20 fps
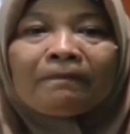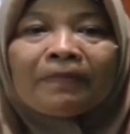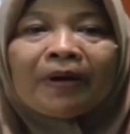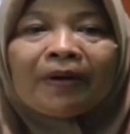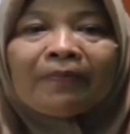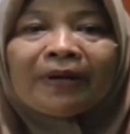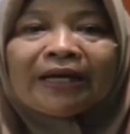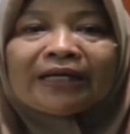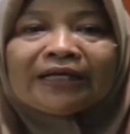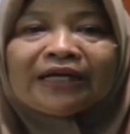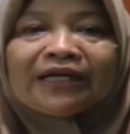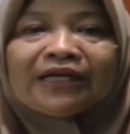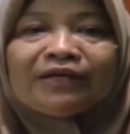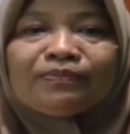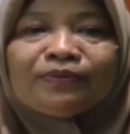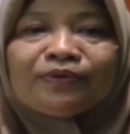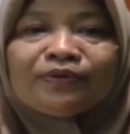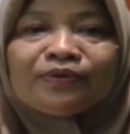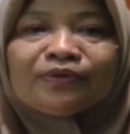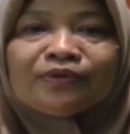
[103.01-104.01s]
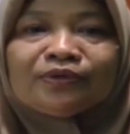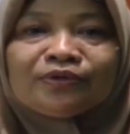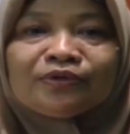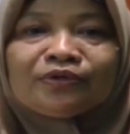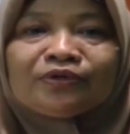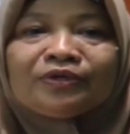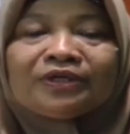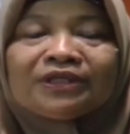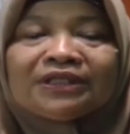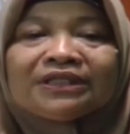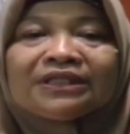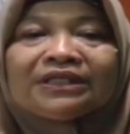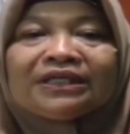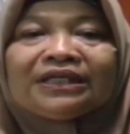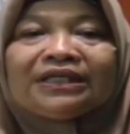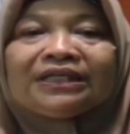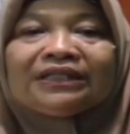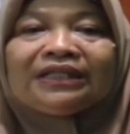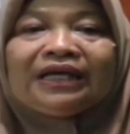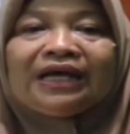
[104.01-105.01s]
Bapak dan Ibu guru
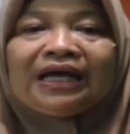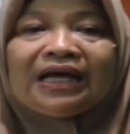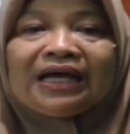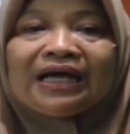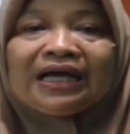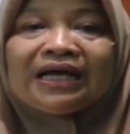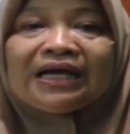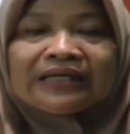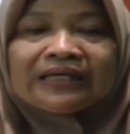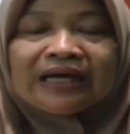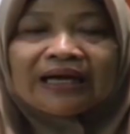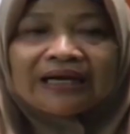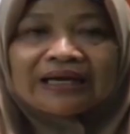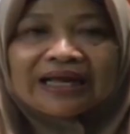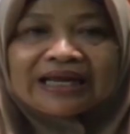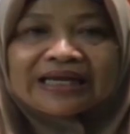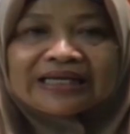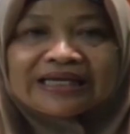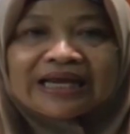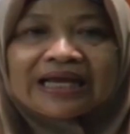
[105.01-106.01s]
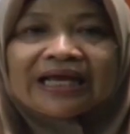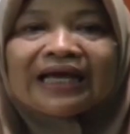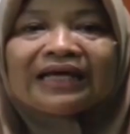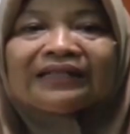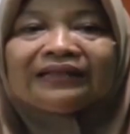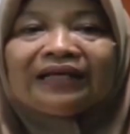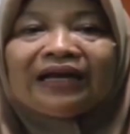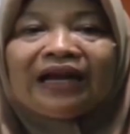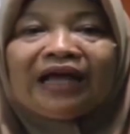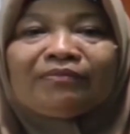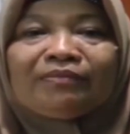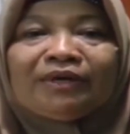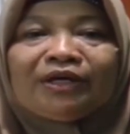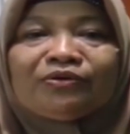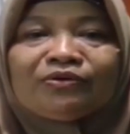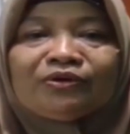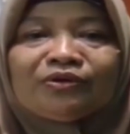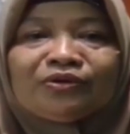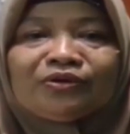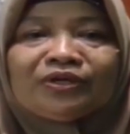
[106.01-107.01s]
harta yang lainnya telah
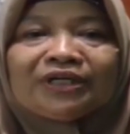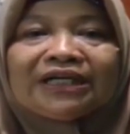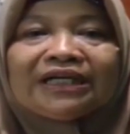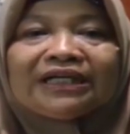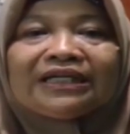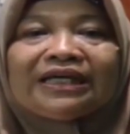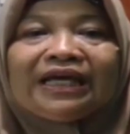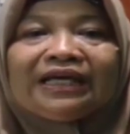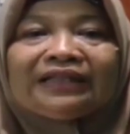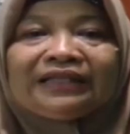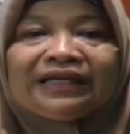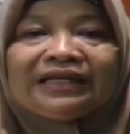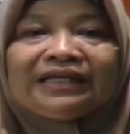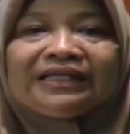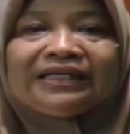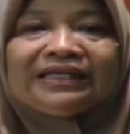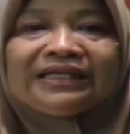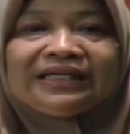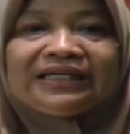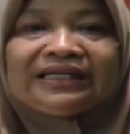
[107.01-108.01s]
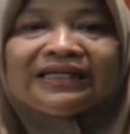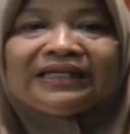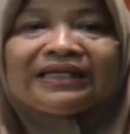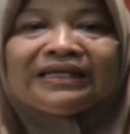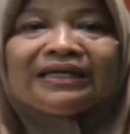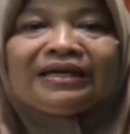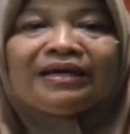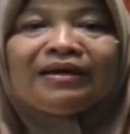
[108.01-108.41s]
mendukung kegiatan ini